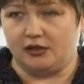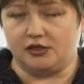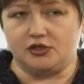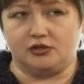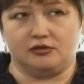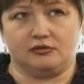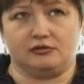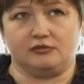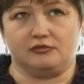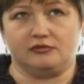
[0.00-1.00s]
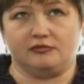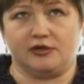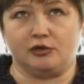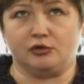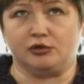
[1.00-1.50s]
значит, э,
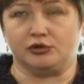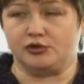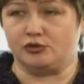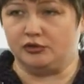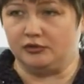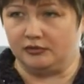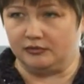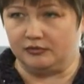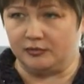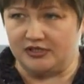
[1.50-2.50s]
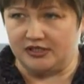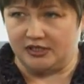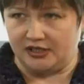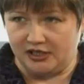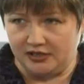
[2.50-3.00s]
вокруг зон
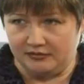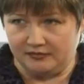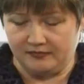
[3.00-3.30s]
поселений.